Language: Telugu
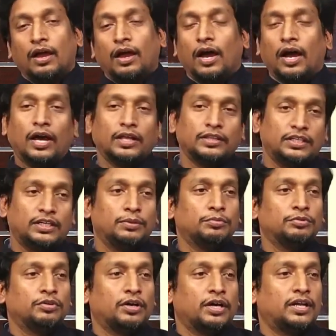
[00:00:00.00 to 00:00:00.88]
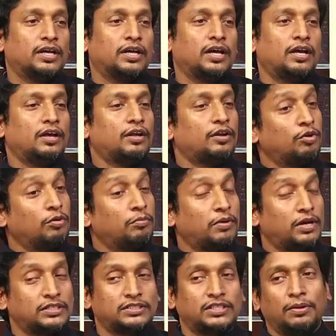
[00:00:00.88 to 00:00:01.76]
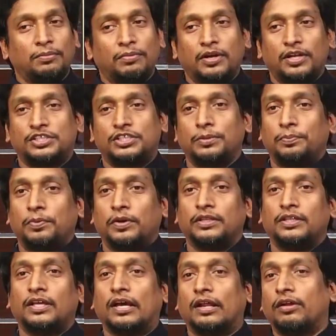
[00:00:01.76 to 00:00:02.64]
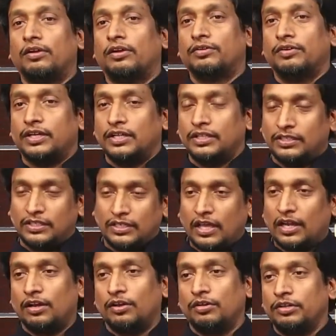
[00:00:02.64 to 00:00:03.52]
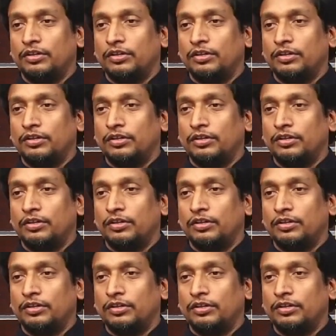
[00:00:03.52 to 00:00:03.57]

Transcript: ఆ దినము అనగా రోమా సామ్రాజ్యపు అధికారమైనటువంటి దినాలలో ఈ